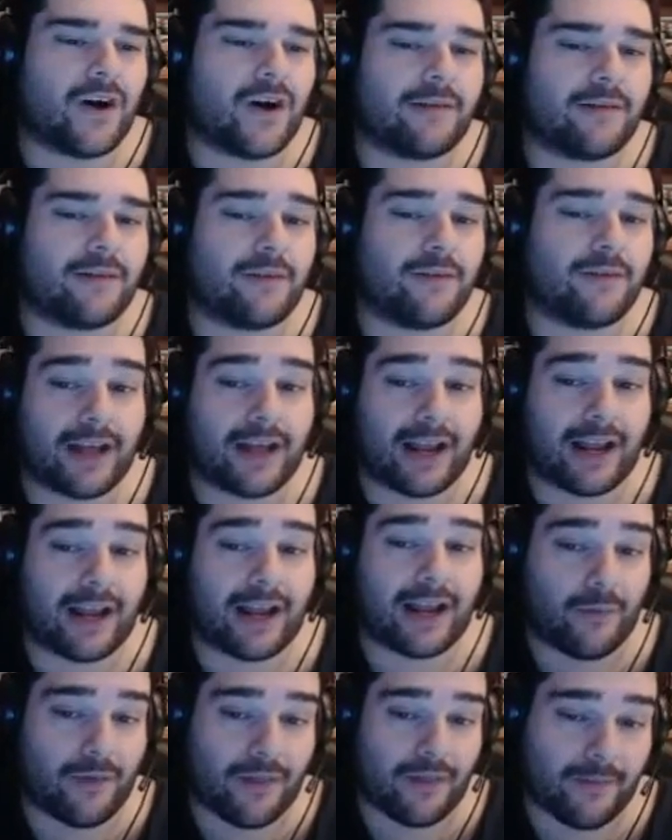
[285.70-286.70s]
Hollywood. Porque,
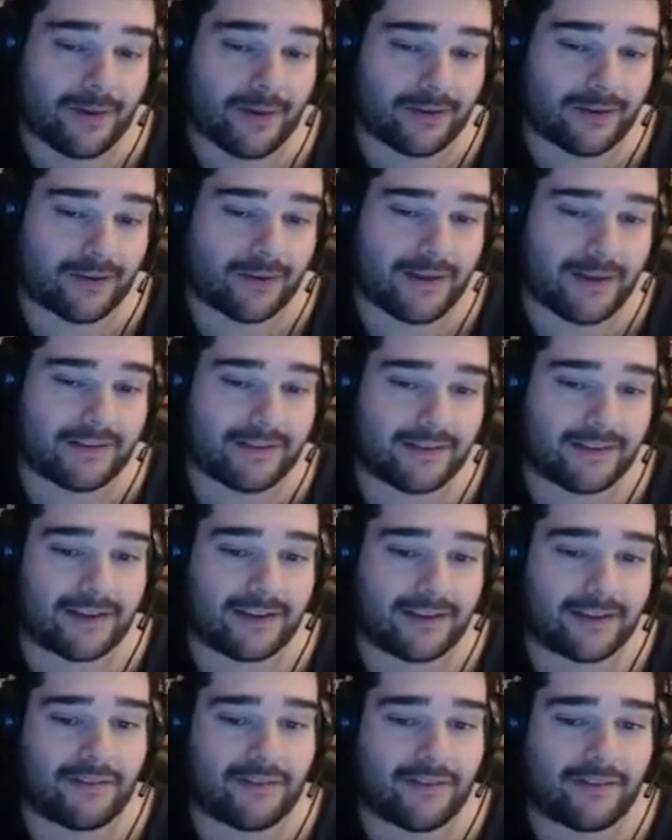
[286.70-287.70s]
claro, encima soy, voy a
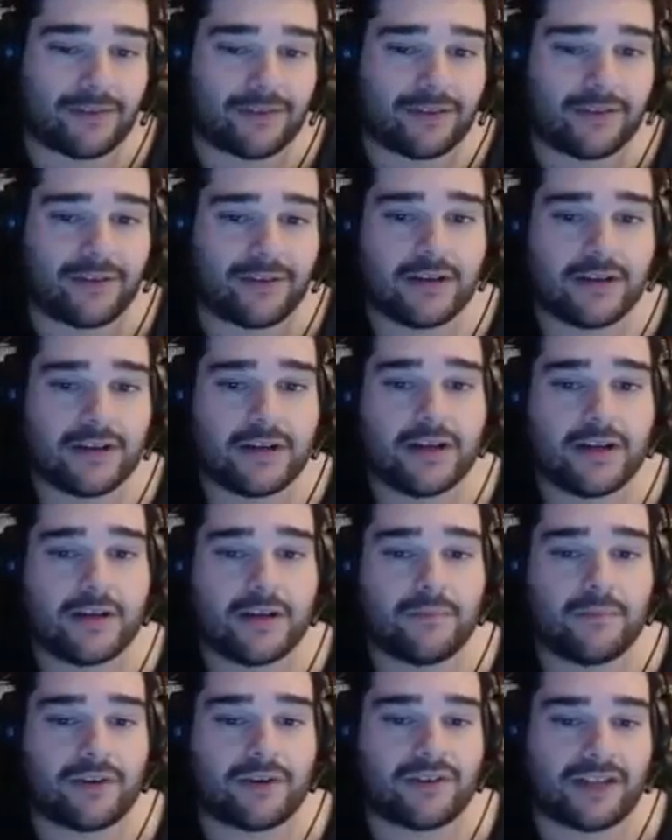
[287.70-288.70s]
ser famoso.
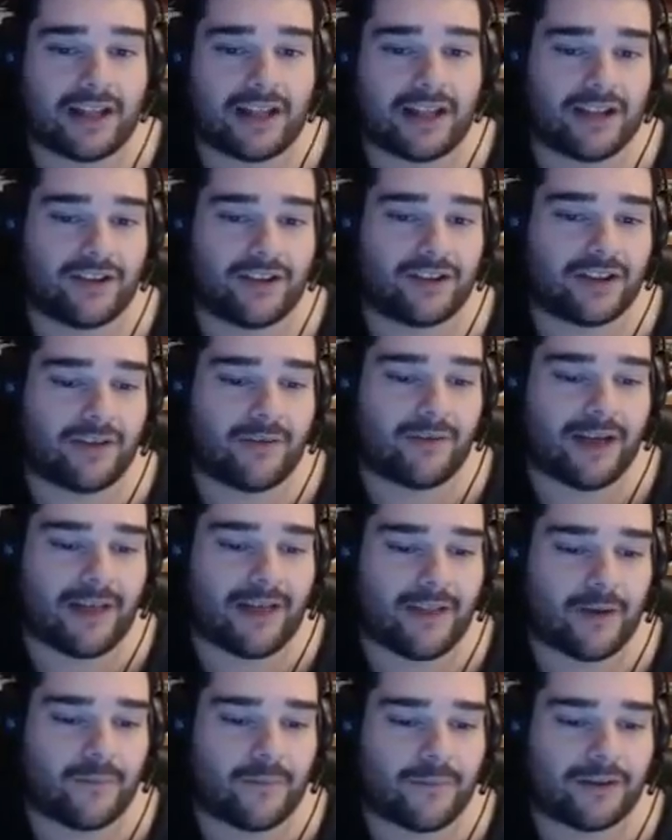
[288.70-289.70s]
Pues nada, yo te voy
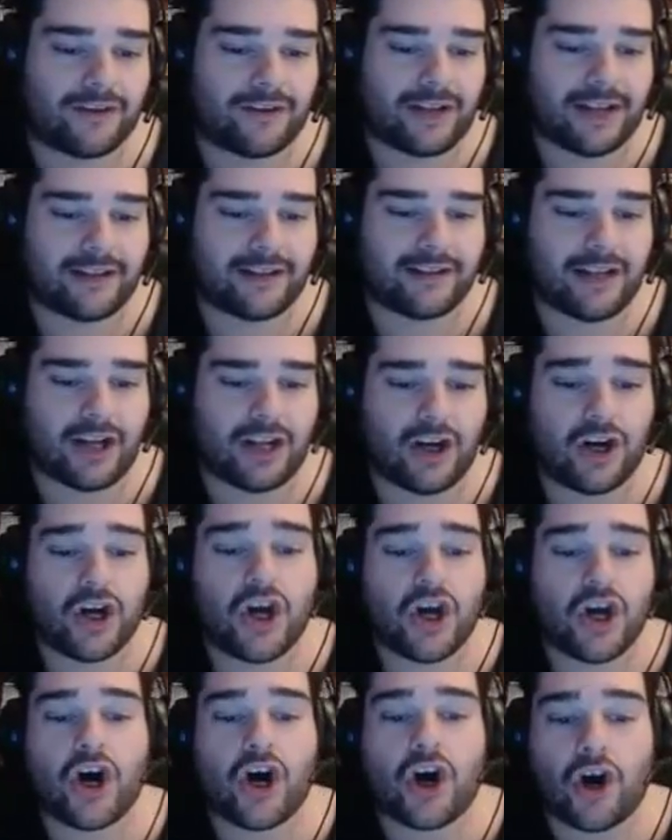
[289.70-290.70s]
a dar un beso al estilo
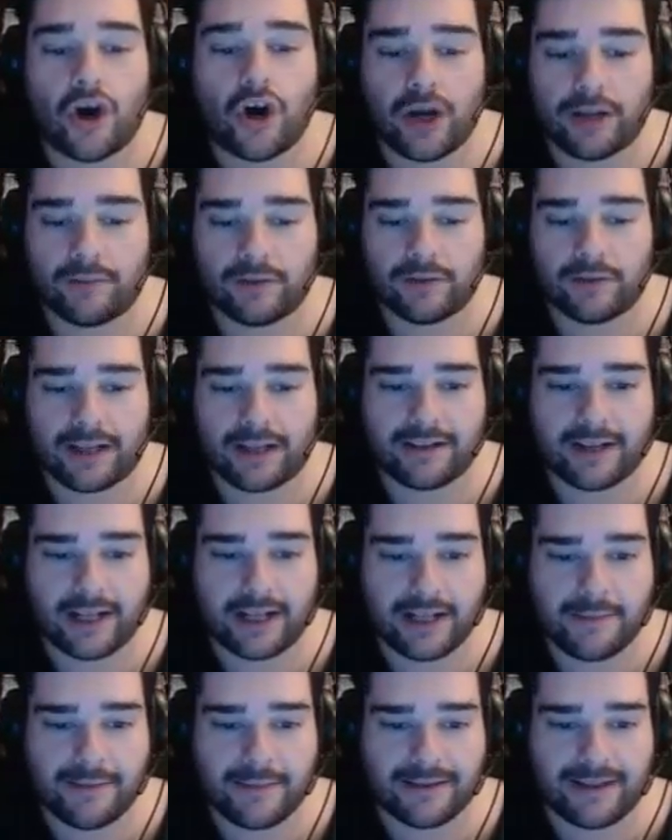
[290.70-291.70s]
Hollywood. Es
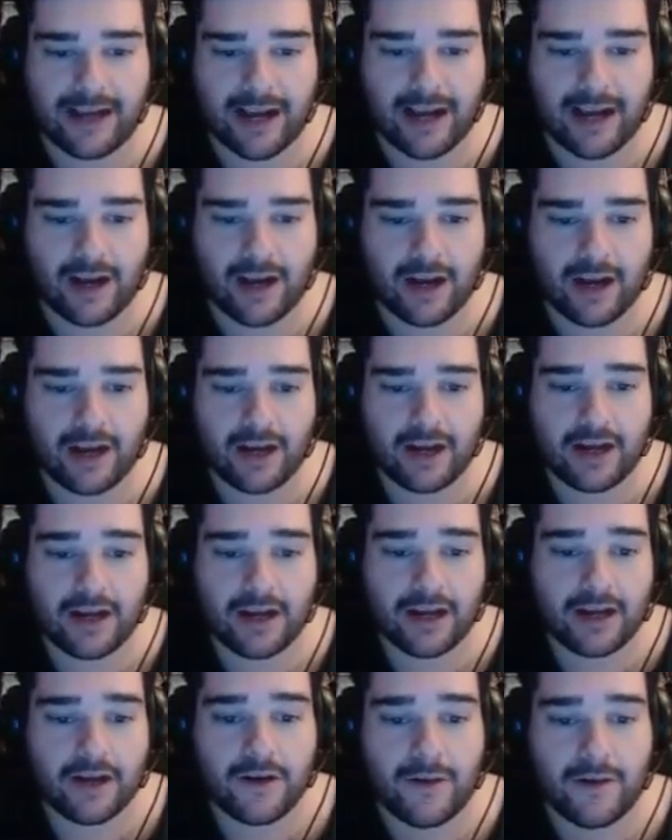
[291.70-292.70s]
que te pasa,
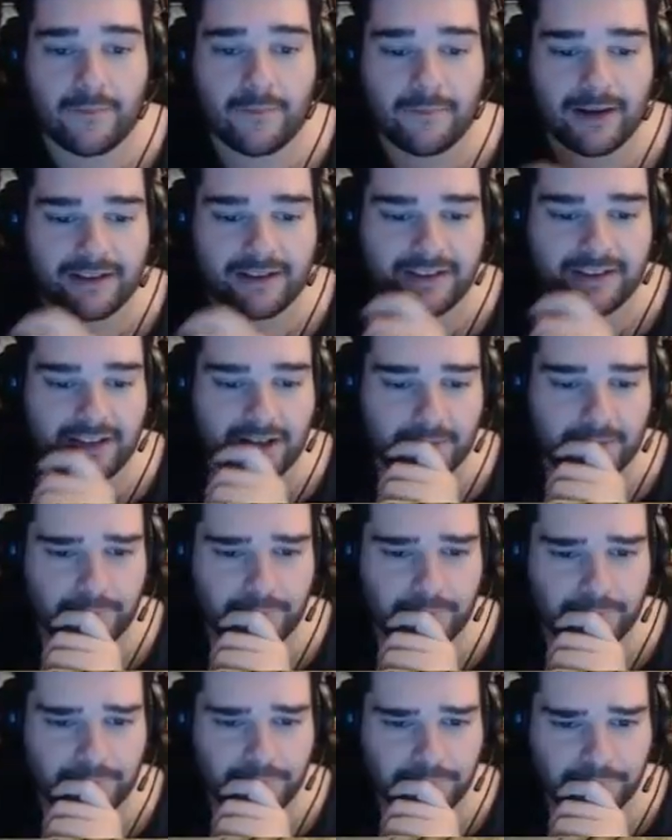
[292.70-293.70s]
Conversión
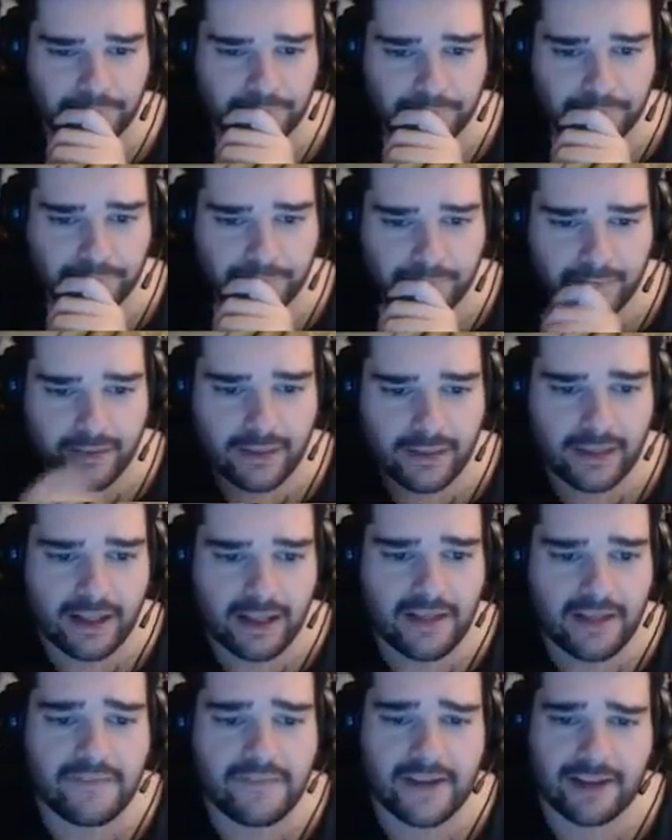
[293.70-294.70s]

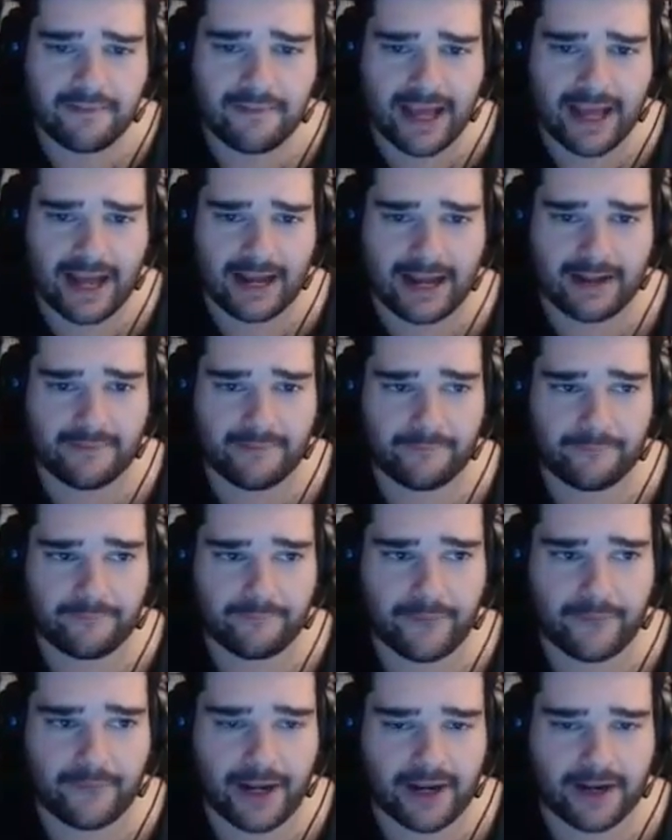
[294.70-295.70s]
trivial.
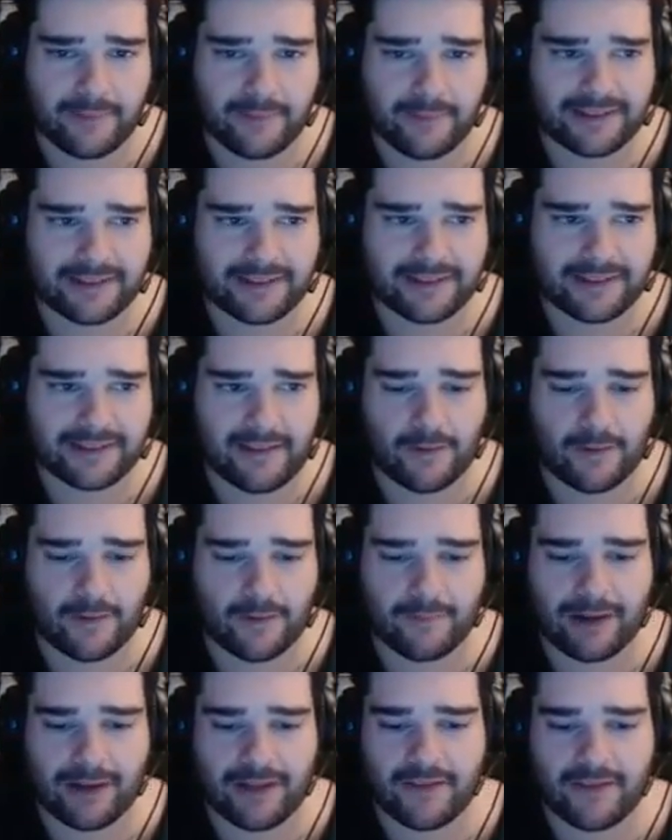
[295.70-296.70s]
Bueno, no pasa nada.
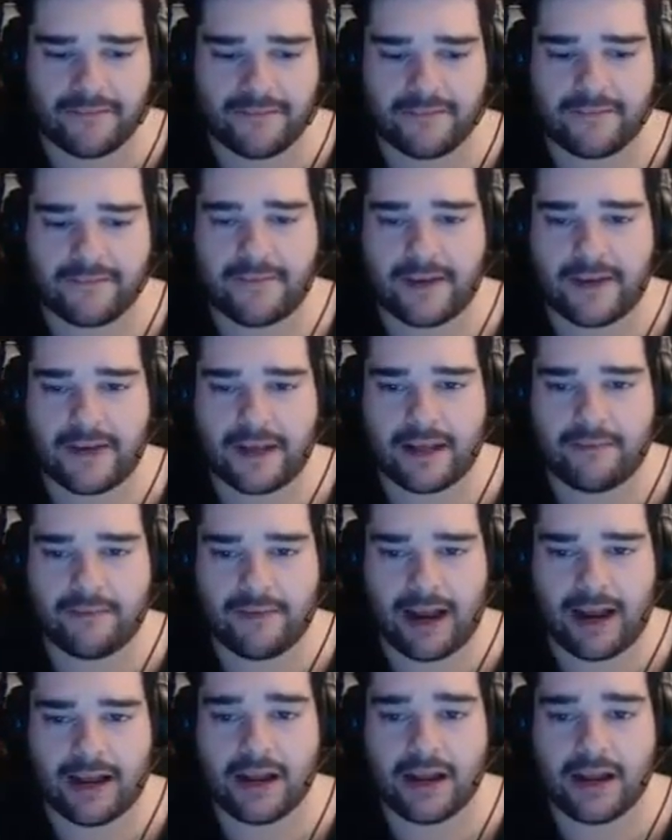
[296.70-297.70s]
Conversación
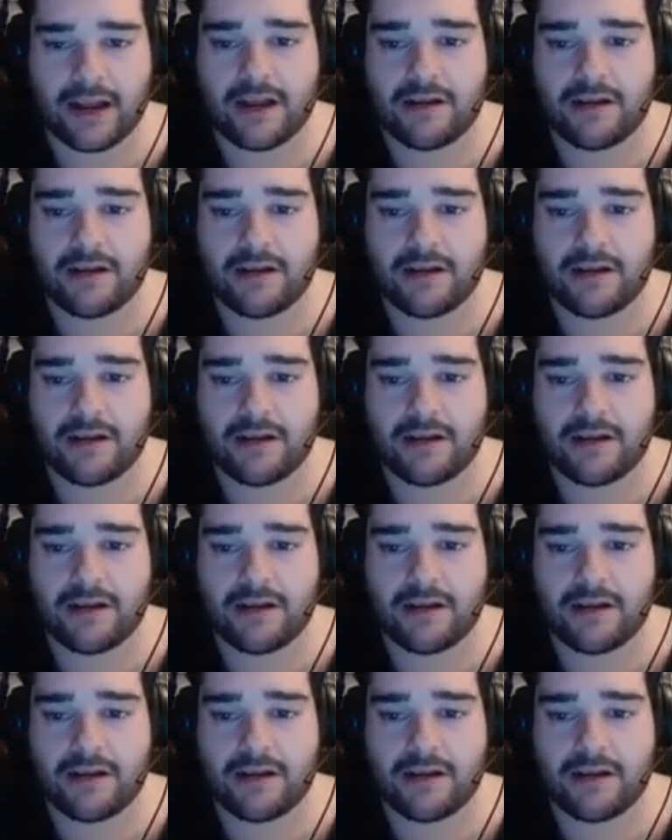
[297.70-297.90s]
trivial.